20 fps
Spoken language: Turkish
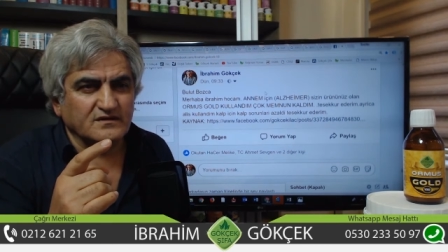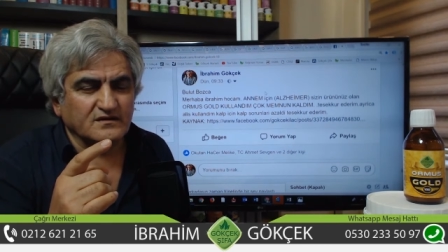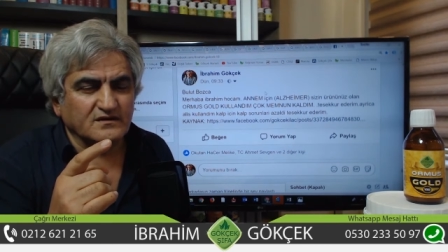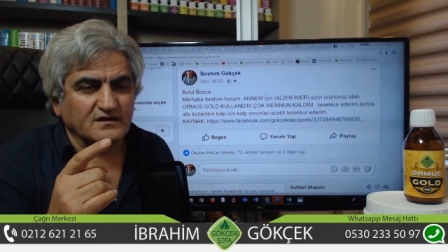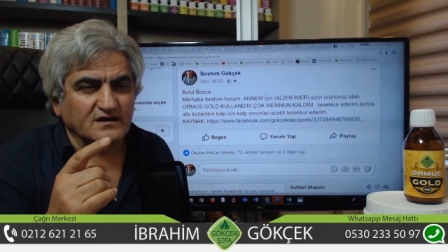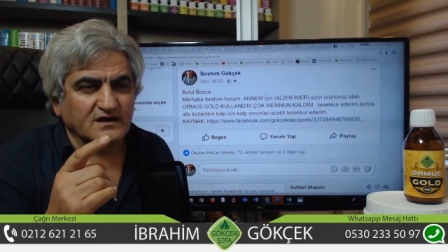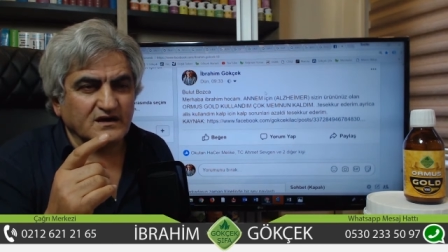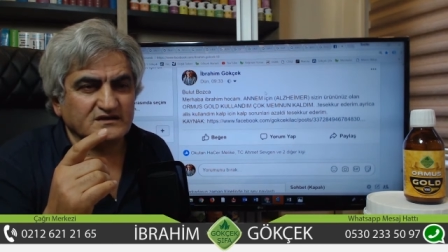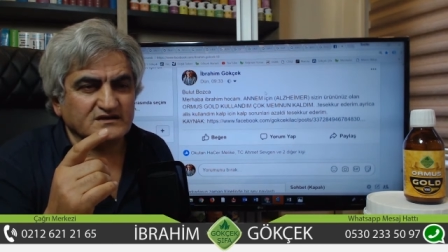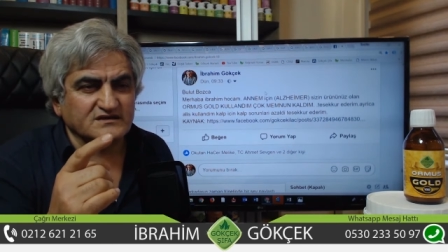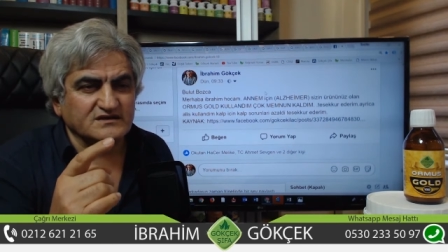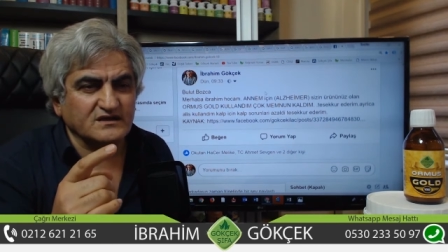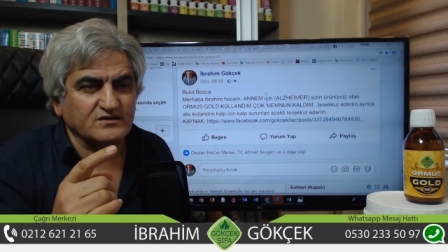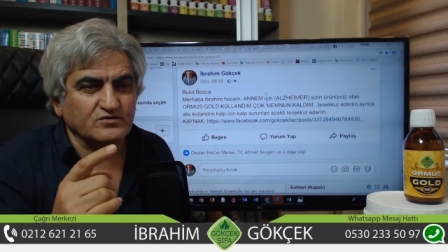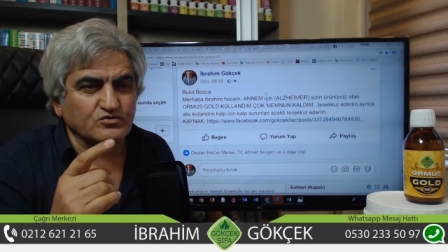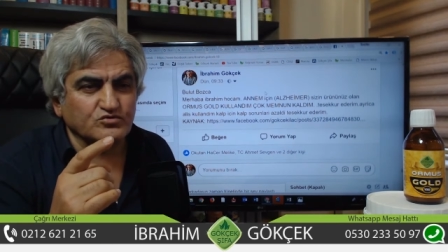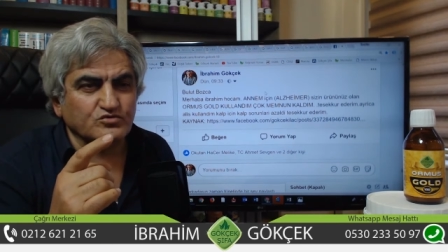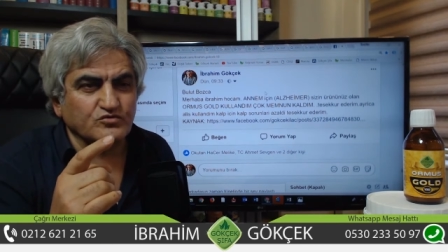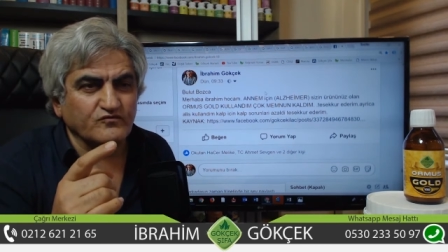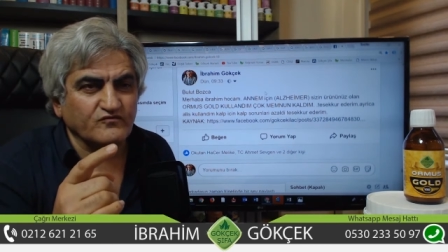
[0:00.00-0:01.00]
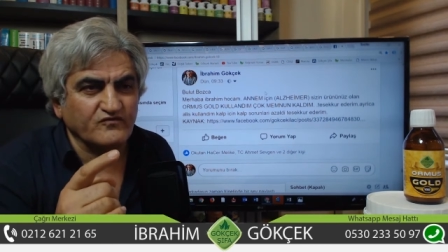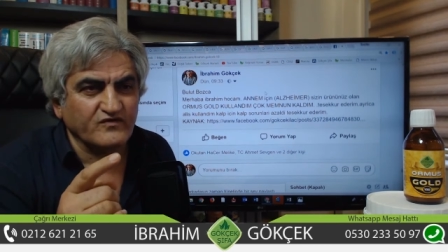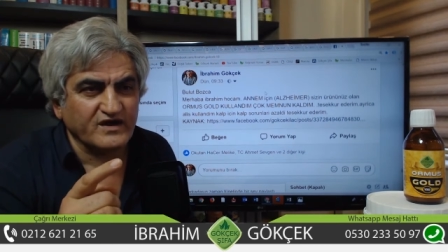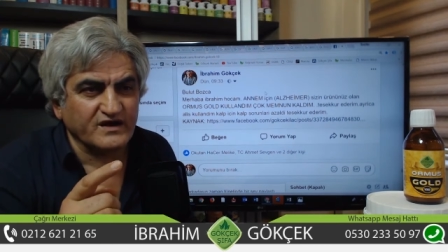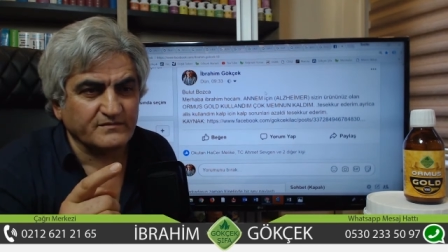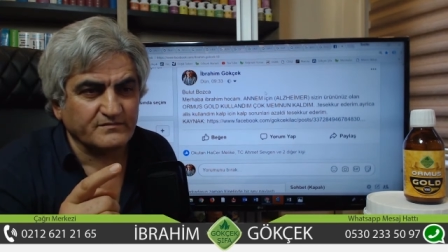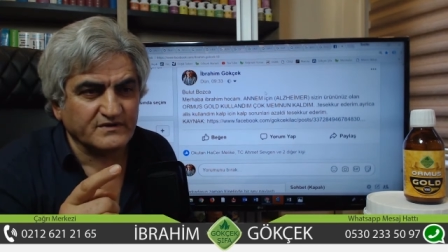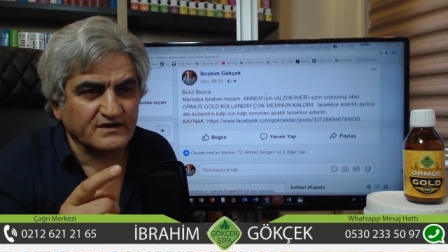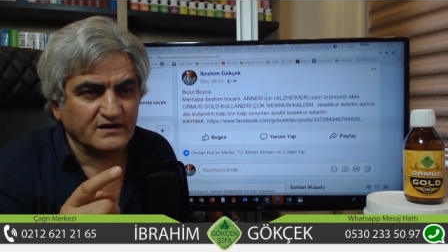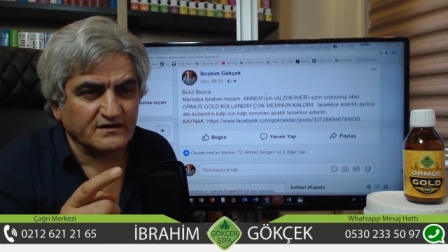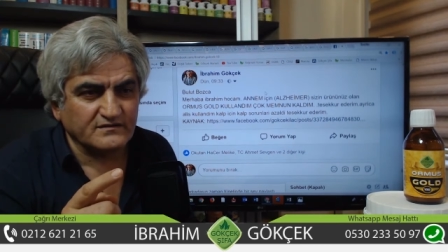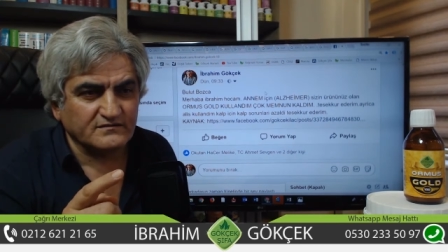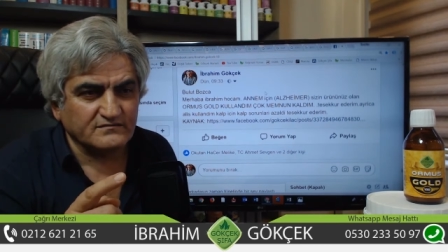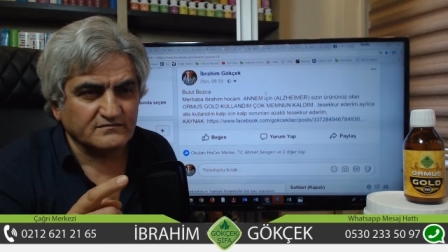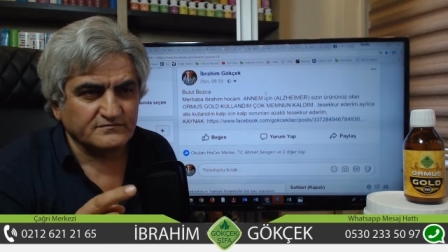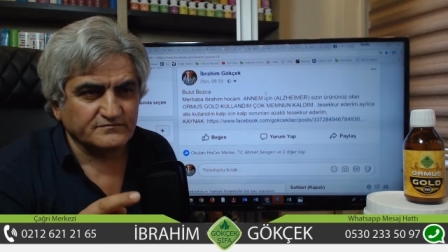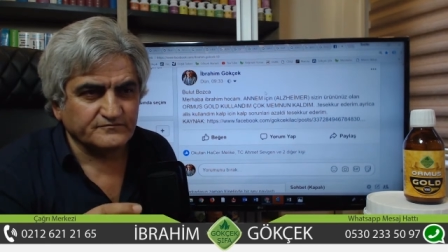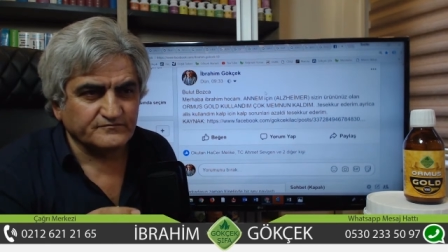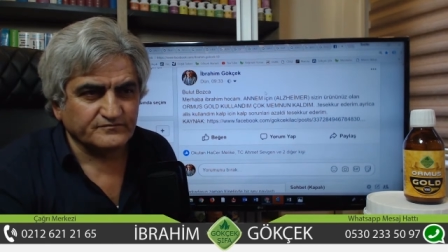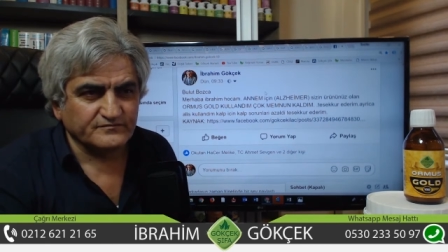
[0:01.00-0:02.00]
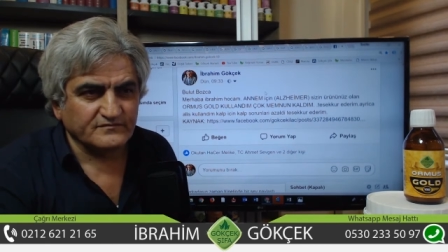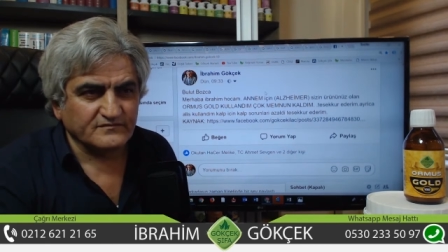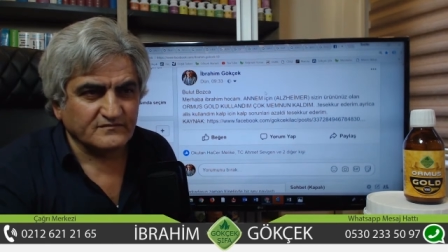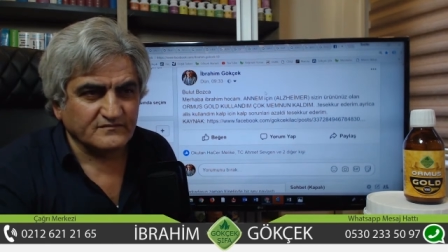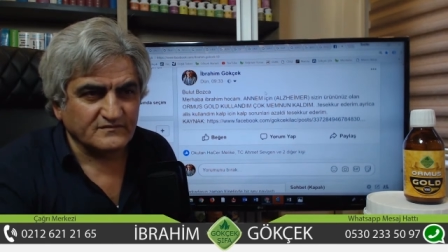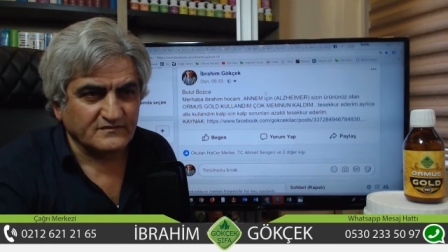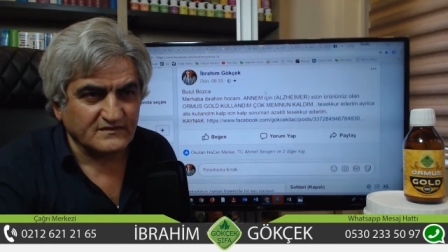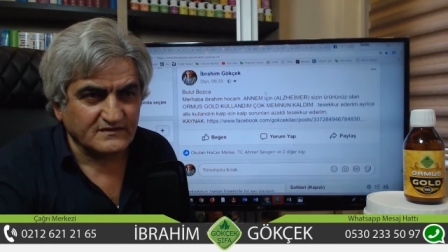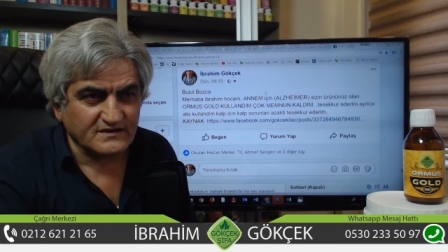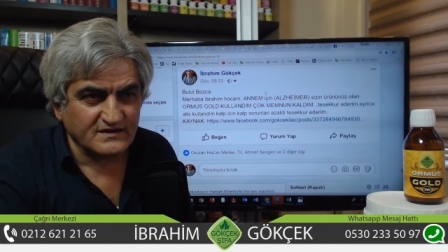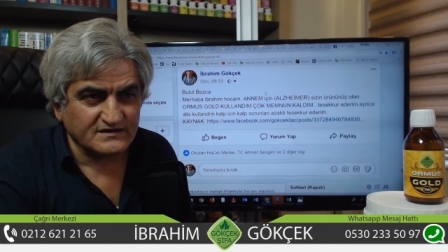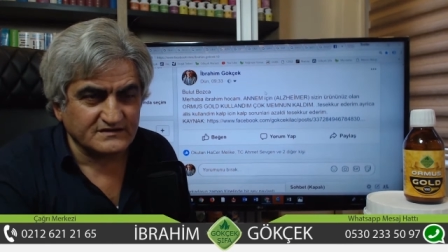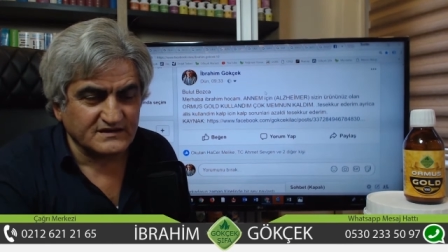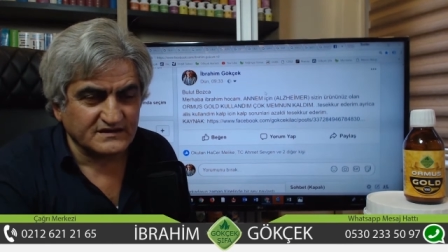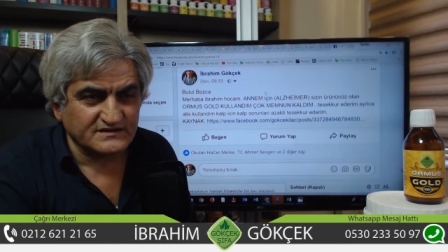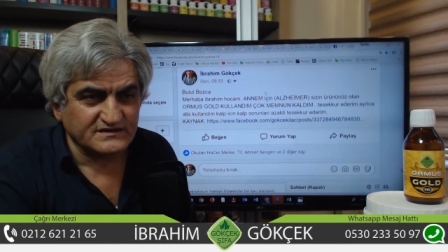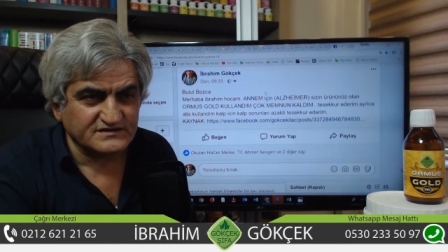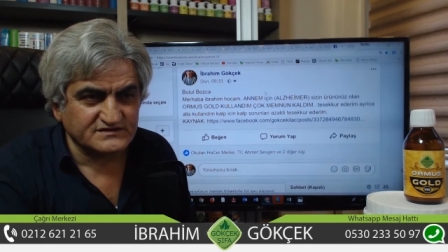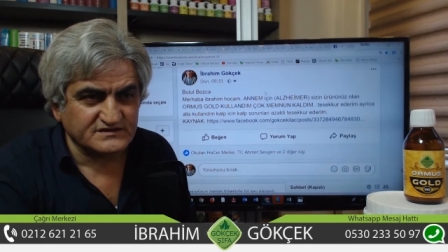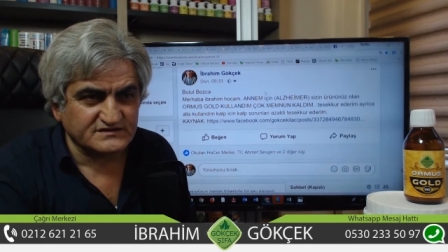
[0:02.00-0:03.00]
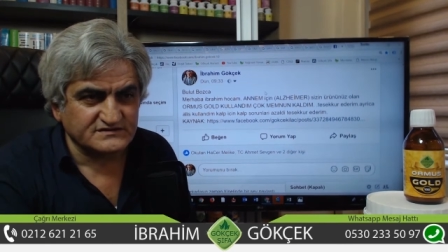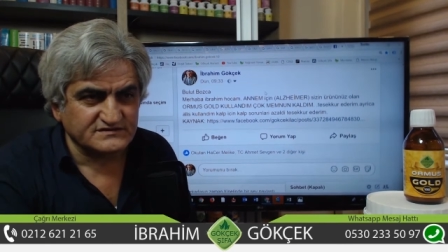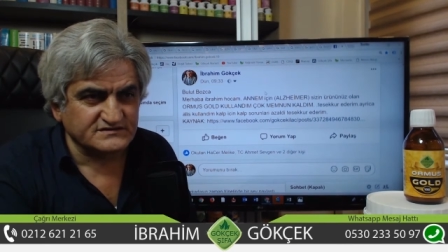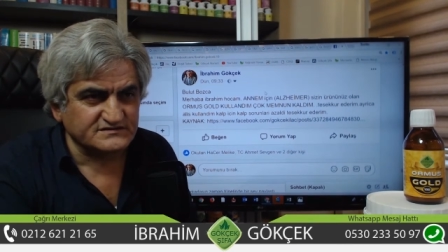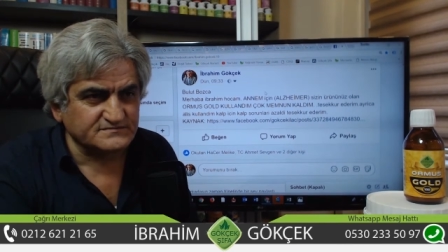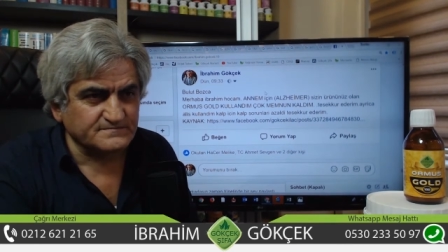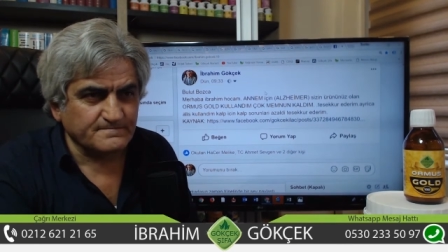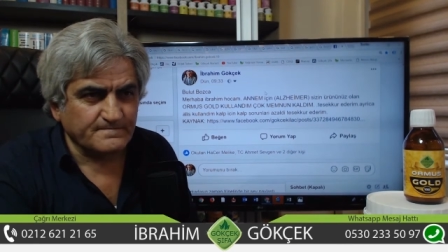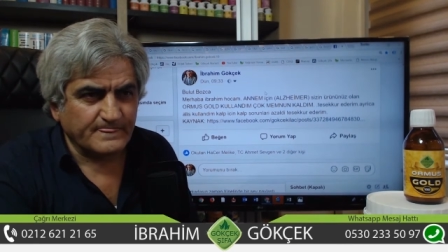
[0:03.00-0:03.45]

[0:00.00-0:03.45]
Kaliteden ödün vermeyen. Nereden diyeceksiniz?